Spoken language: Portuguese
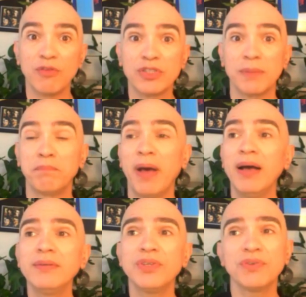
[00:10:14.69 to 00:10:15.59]
Você
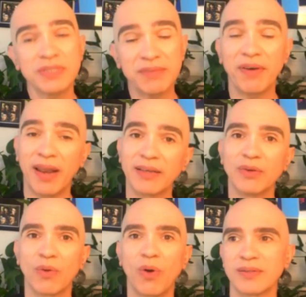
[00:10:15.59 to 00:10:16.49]
antes de você falar que
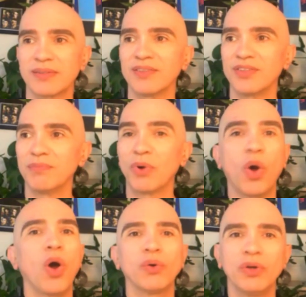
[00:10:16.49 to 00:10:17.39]
não gosta de
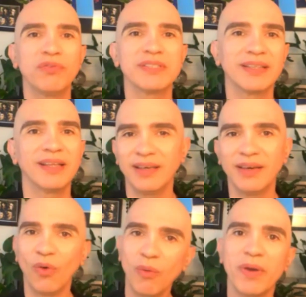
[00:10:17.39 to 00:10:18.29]
brócolis, você tem
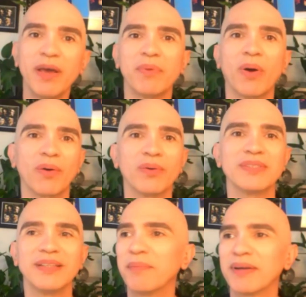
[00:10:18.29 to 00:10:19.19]
que comer
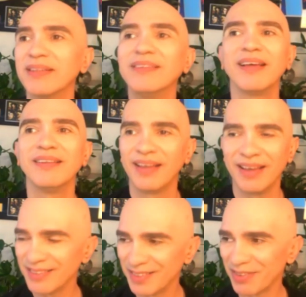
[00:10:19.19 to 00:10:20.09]
brócolis, né, para
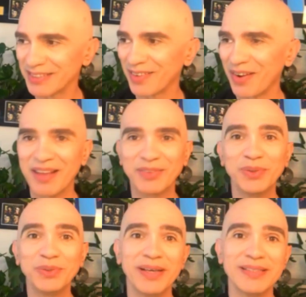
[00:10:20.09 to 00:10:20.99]
entender se você gosta.
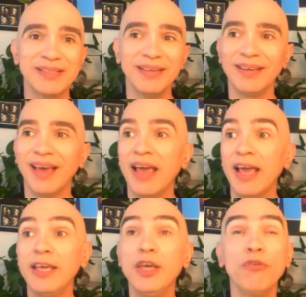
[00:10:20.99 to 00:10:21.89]
Tudo é assim.
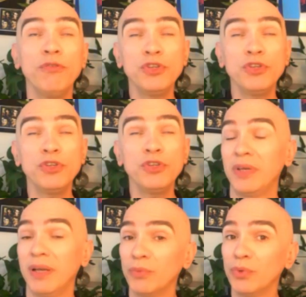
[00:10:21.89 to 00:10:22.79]
E eu vim de uma
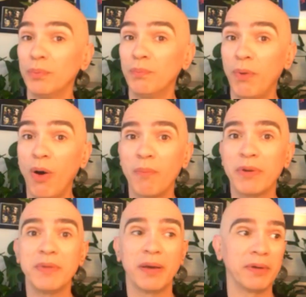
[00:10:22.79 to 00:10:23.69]
família muito
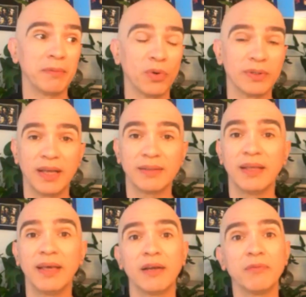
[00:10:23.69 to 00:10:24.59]
pobre, minha mãe
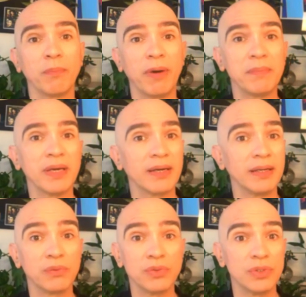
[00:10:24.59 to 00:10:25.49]
bordadeira, meu pai
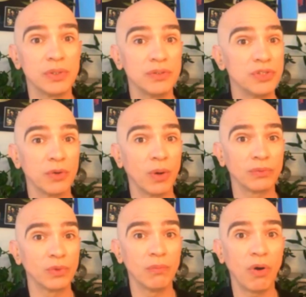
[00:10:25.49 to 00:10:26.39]
mecânico de, de
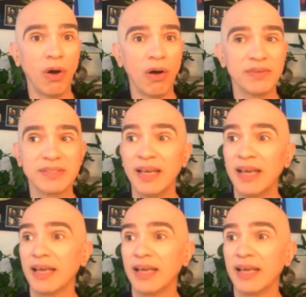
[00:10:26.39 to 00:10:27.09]
automóveis.